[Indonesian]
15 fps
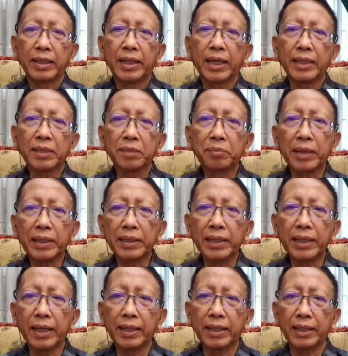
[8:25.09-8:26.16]
dan
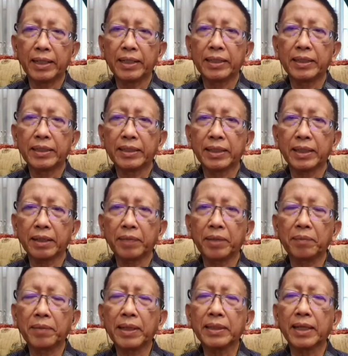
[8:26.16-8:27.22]
sebagian dari
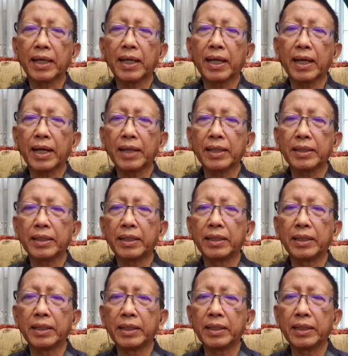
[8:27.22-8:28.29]
segmen masyarakat
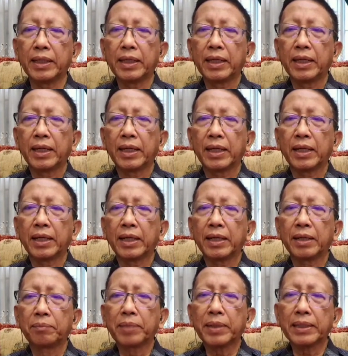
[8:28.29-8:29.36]
ini
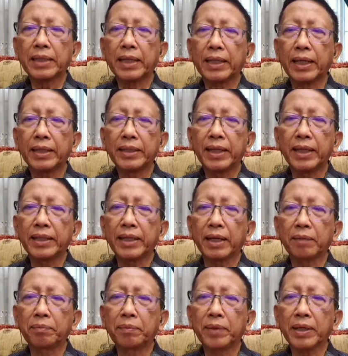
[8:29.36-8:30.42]
eh, percayanya
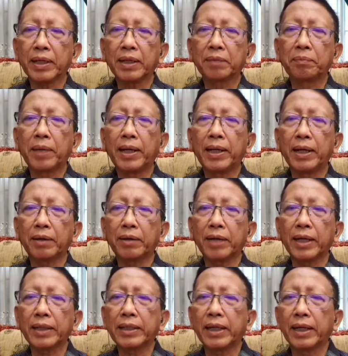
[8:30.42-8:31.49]
hanya kepada
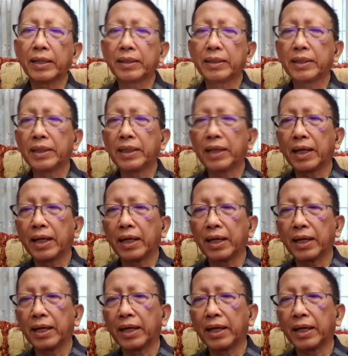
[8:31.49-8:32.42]
orang yang dia